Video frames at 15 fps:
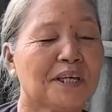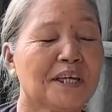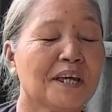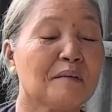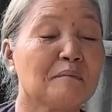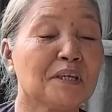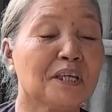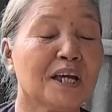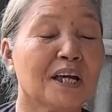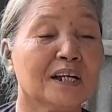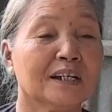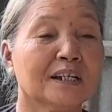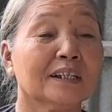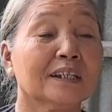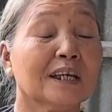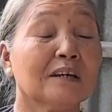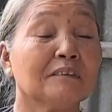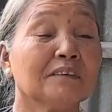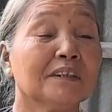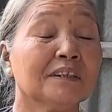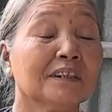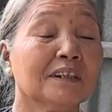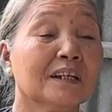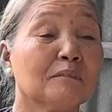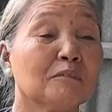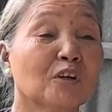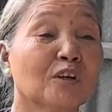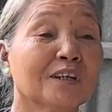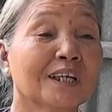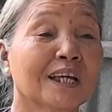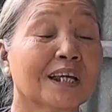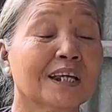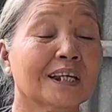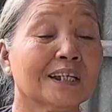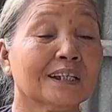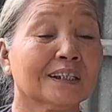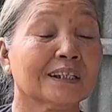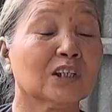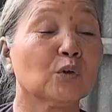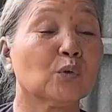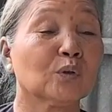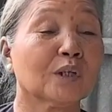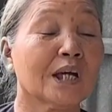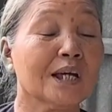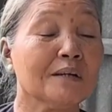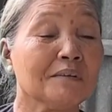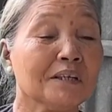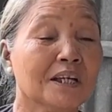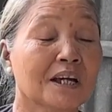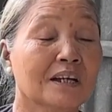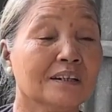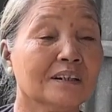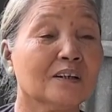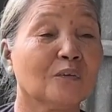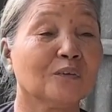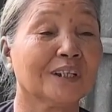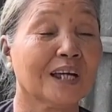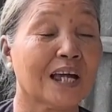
bây giờ bây giờ theo như em nói với anh á, cái cuộc thế bây giờ nó